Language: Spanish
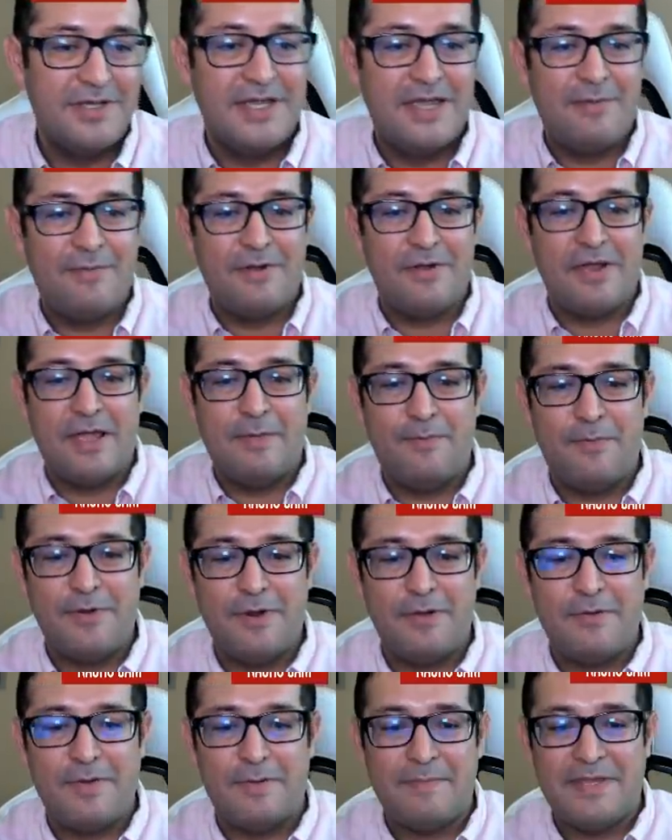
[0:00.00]
Y bueno, y
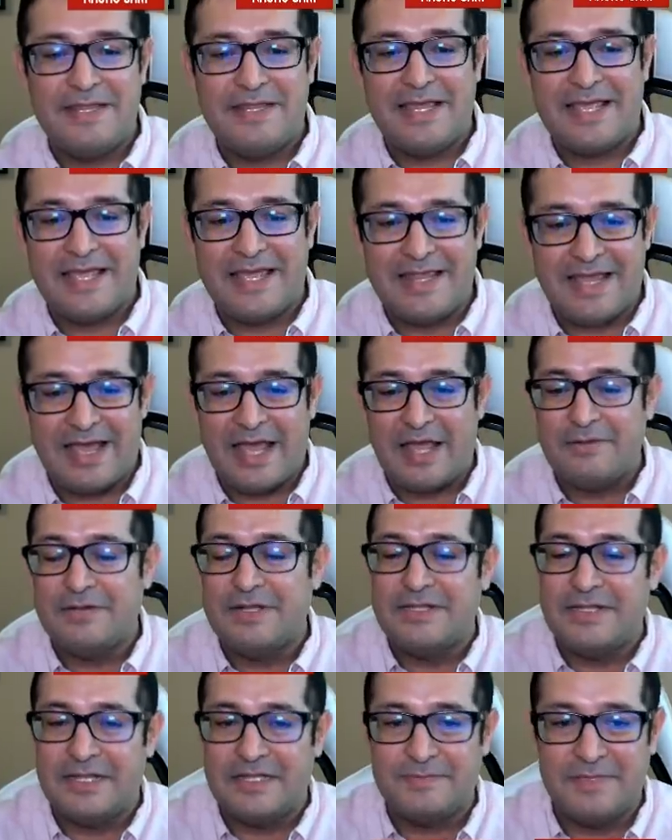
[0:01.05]
pone obviamente que dejaron de
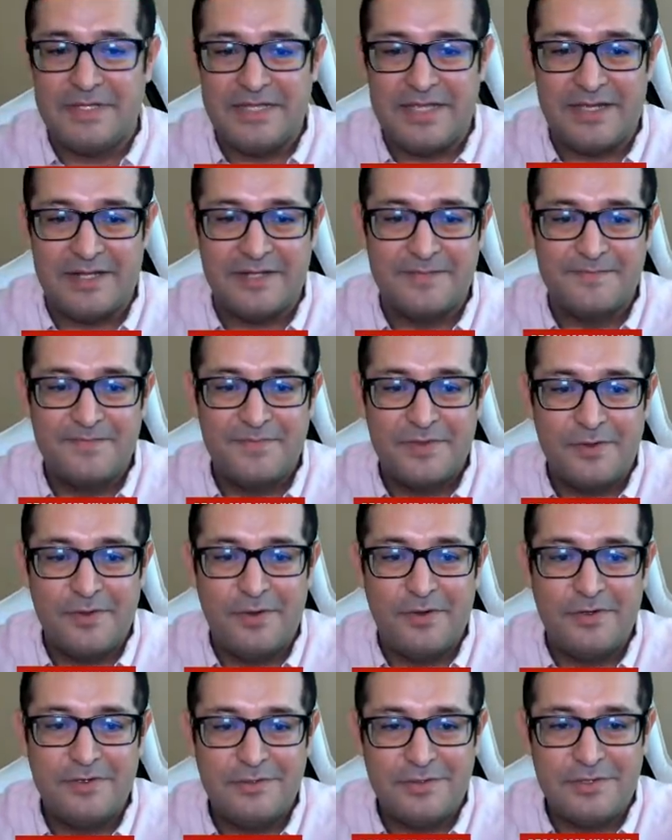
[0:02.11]
transmitir.
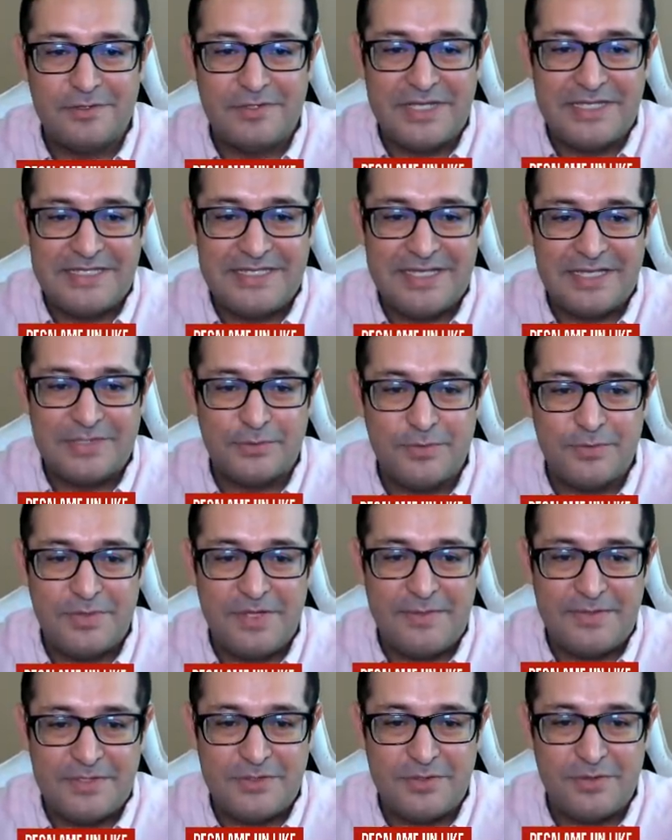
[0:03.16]
¿no? Noticias,
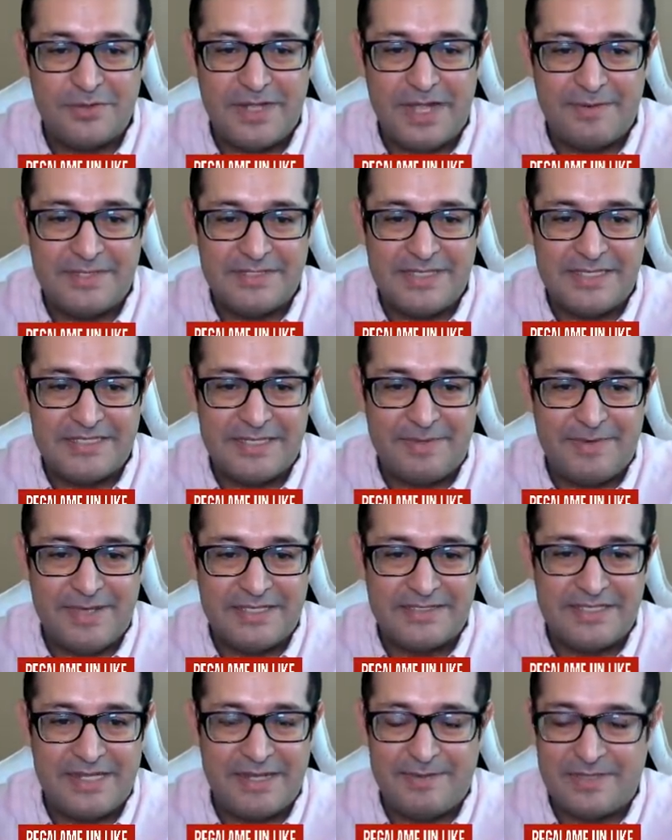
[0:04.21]
Univisión, ABC,
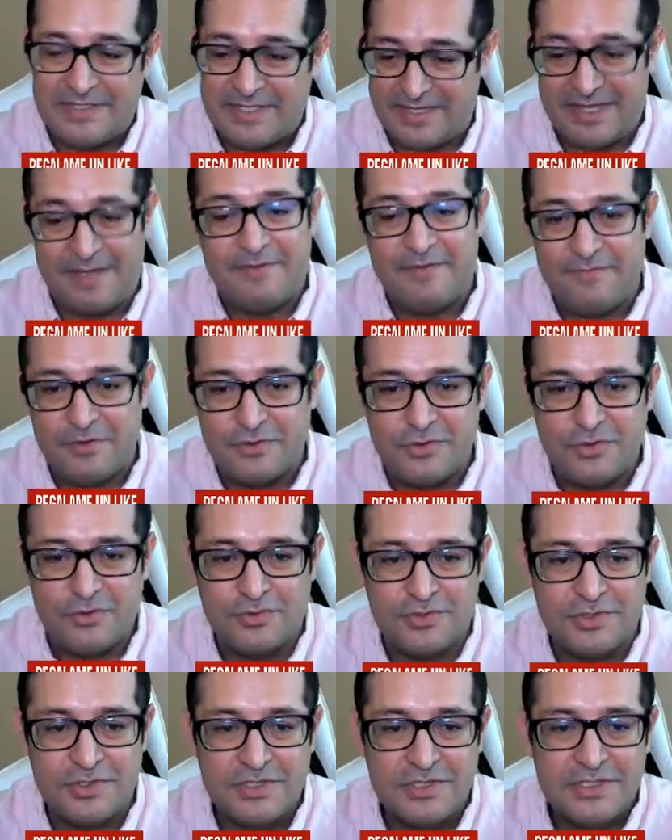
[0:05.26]
CBS, NBC, también Fox
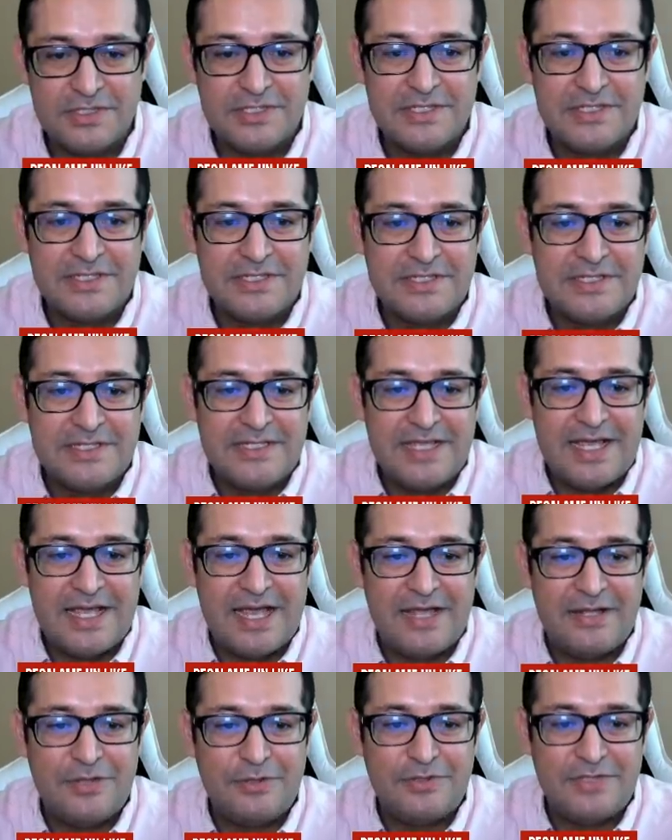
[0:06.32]
News.
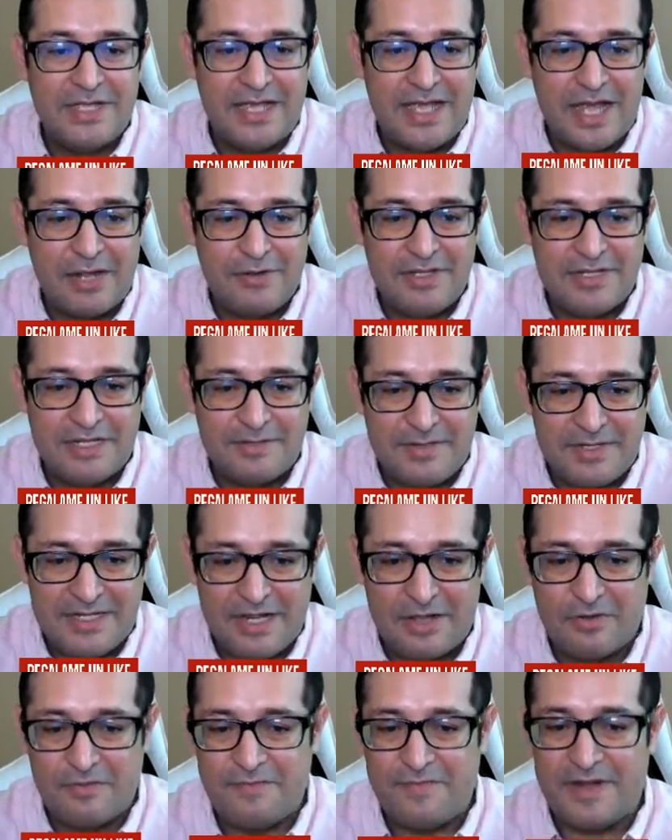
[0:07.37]
Dejando, dejaron de transmitir
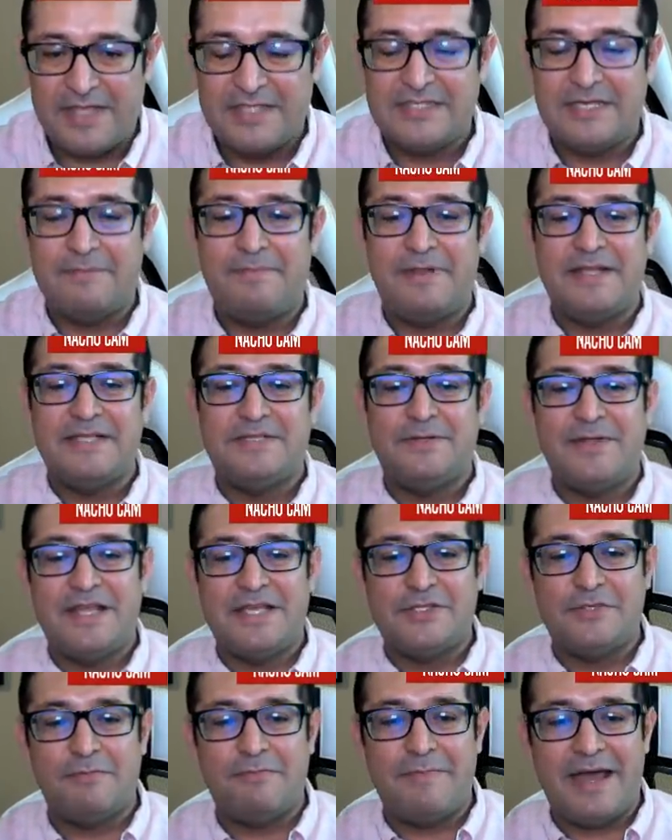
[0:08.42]
la conferencia de prensa, una
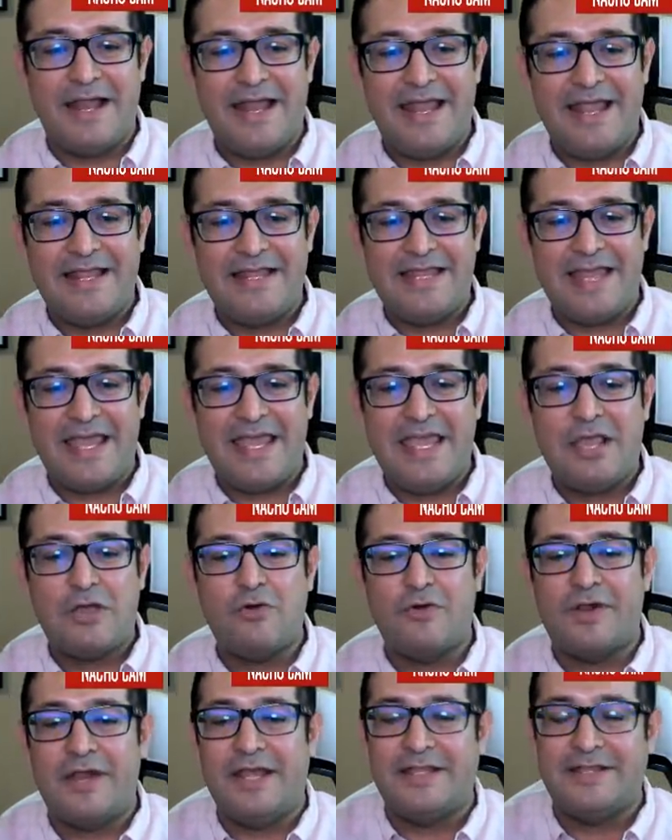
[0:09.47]
edición valente y
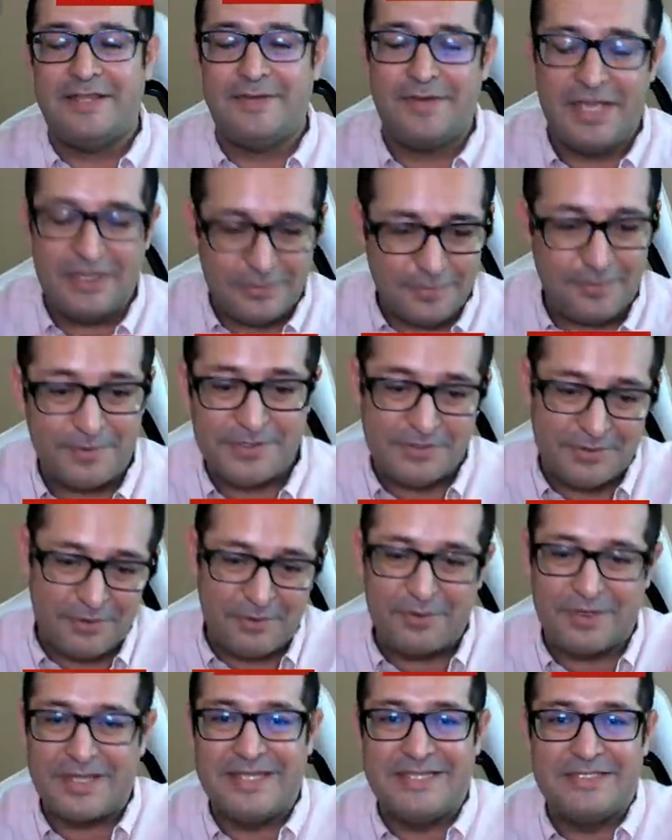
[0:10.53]
correcta. Eso, por cierto, es
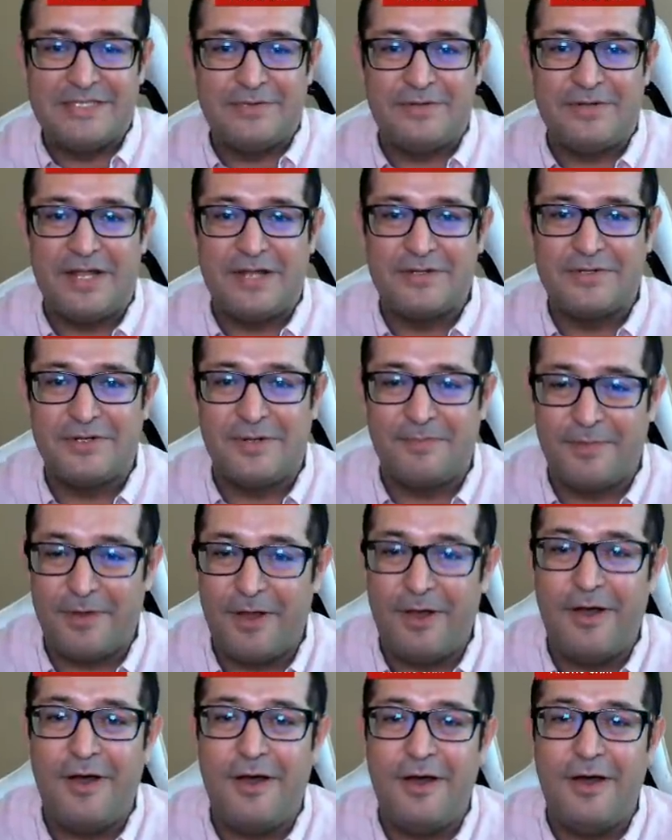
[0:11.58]
lo que dice Donald Trump.
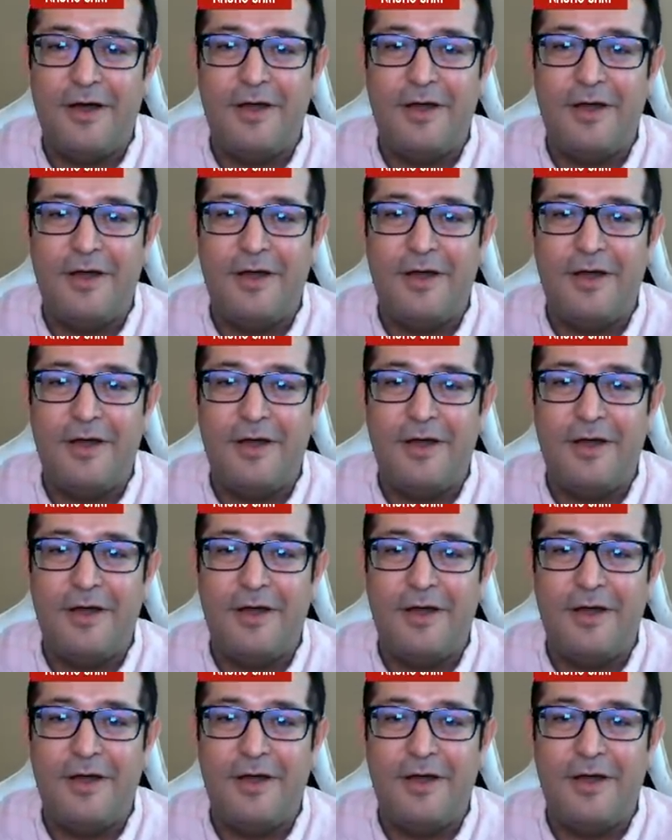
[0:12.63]
¡Oh,